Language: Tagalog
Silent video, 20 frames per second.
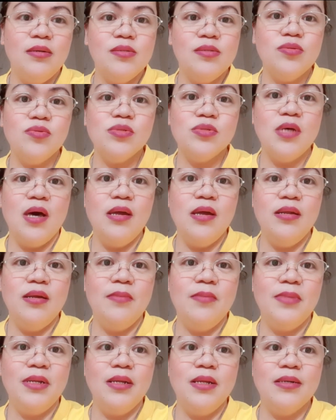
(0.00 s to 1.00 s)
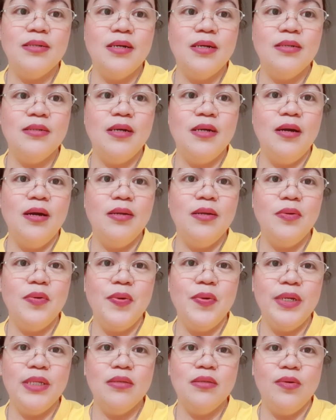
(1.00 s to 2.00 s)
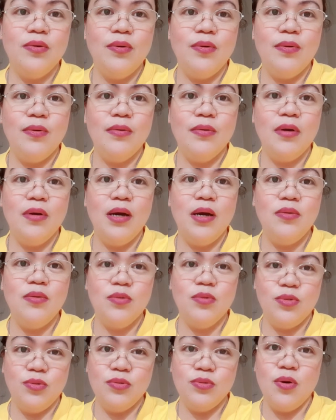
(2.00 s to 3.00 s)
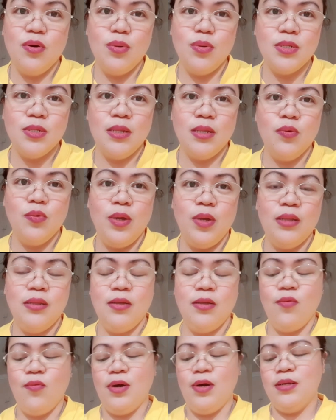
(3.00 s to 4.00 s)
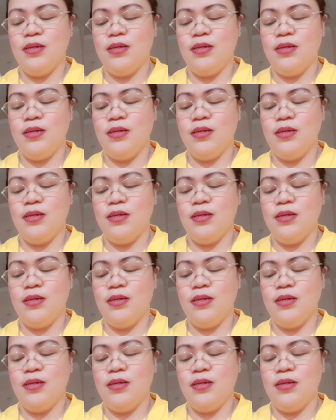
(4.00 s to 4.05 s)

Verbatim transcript: So, sana madadagdagan ko ito ngayong 2021.